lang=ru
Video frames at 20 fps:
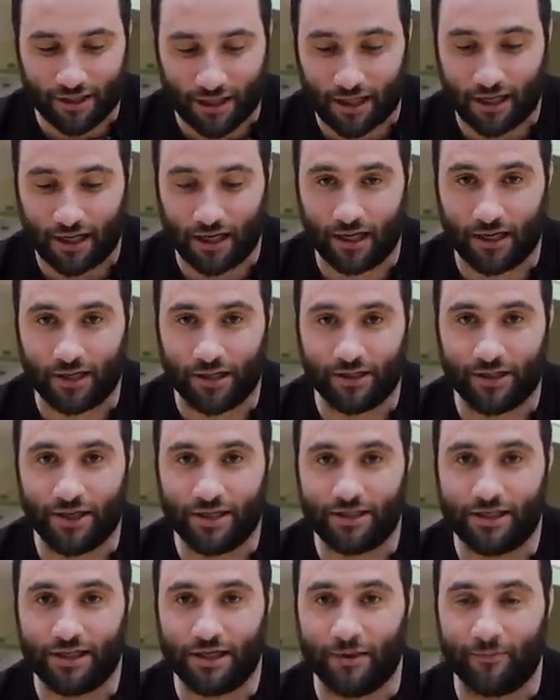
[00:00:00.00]
такая,
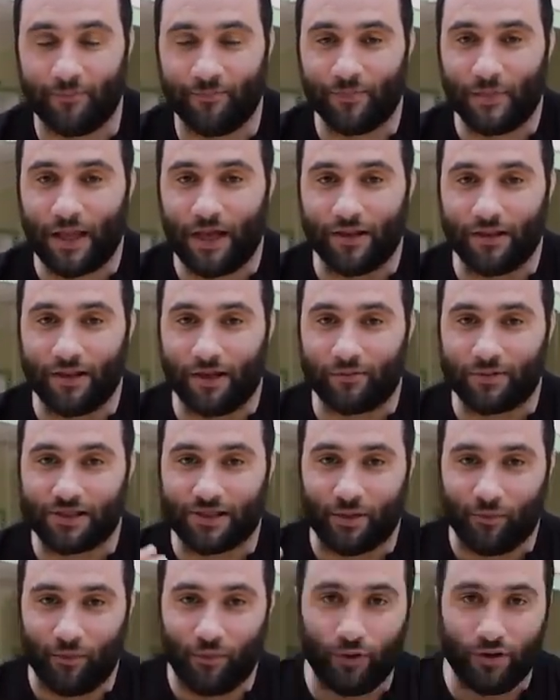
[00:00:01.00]
найти нам с
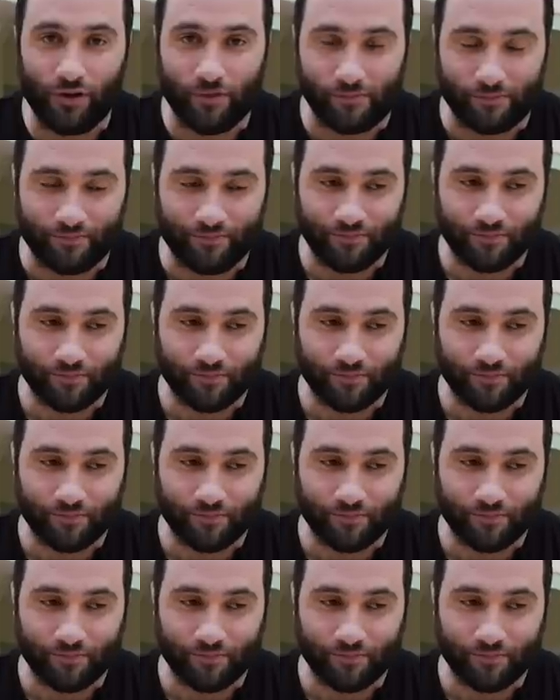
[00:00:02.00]
тобой